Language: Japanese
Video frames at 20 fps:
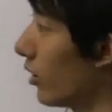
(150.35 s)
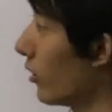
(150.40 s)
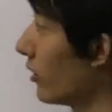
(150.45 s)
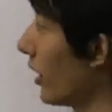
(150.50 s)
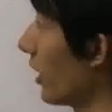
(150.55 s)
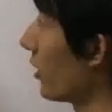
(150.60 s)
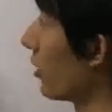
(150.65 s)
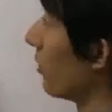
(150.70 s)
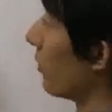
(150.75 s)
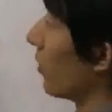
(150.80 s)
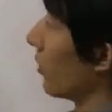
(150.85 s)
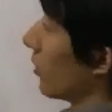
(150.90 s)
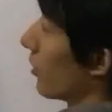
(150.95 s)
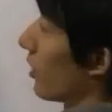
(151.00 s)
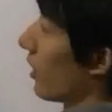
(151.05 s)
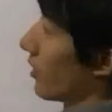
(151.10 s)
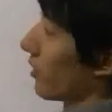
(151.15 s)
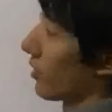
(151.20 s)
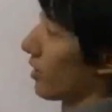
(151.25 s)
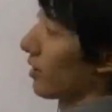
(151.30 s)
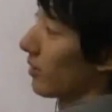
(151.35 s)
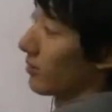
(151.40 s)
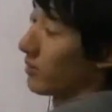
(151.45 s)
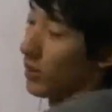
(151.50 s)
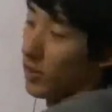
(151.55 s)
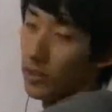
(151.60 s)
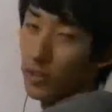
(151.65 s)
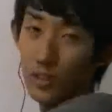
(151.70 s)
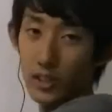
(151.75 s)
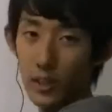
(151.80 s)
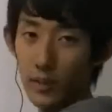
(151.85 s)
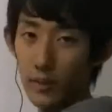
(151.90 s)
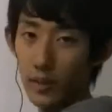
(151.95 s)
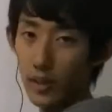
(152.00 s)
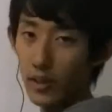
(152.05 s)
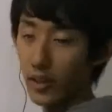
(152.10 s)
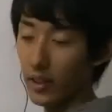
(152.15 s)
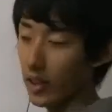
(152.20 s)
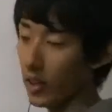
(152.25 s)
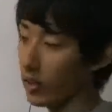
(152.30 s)
これ第5問のカリキュラムなんですね
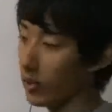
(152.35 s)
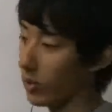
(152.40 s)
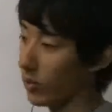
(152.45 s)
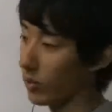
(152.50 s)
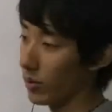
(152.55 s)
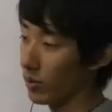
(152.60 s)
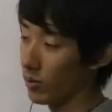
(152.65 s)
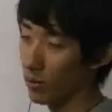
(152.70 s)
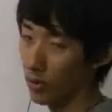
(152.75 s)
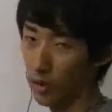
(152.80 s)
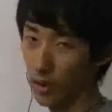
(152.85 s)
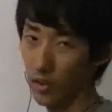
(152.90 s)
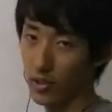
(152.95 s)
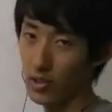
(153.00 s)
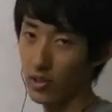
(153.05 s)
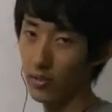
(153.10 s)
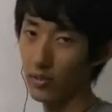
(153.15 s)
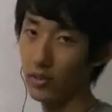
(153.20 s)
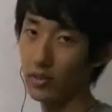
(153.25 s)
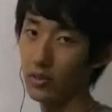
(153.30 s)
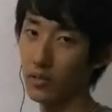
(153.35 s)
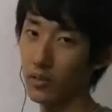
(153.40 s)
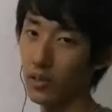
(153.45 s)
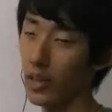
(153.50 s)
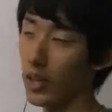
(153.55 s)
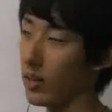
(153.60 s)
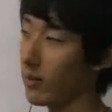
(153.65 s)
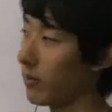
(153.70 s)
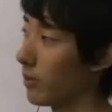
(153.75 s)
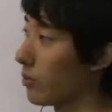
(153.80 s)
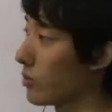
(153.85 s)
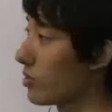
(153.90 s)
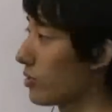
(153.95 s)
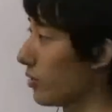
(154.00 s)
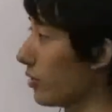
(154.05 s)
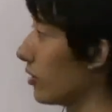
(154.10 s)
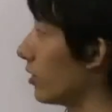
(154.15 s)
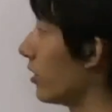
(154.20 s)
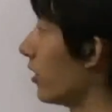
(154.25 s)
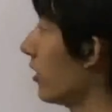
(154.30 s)
なんで第5問にフォーカスしてますのでも
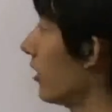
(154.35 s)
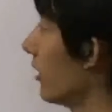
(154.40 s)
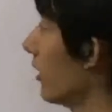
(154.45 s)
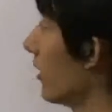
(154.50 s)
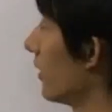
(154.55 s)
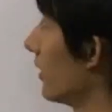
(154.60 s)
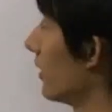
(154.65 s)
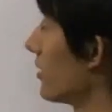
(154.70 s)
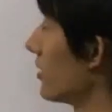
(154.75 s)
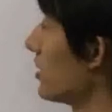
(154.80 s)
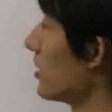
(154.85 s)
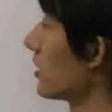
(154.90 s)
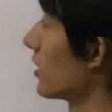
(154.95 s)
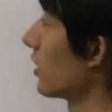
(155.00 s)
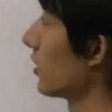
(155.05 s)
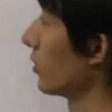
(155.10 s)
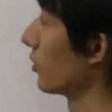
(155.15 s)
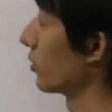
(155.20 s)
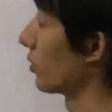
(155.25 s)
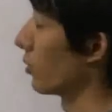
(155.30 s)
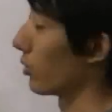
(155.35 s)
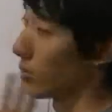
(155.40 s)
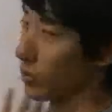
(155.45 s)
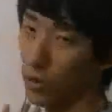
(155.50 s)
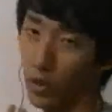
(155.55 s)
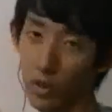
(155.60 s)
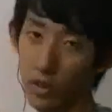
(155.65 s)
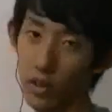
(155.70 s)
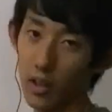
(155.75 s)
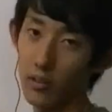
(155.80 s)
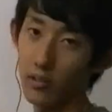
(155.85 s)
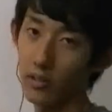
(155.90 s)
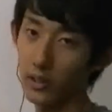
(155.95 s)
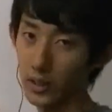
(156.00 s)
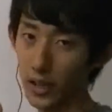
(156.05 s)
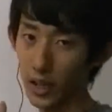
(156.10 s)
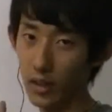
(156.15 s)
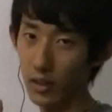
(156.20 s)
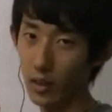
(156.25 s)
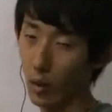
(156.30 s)
ちろん1234と6っていうのがあるんで
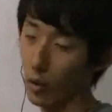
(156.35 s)
すね。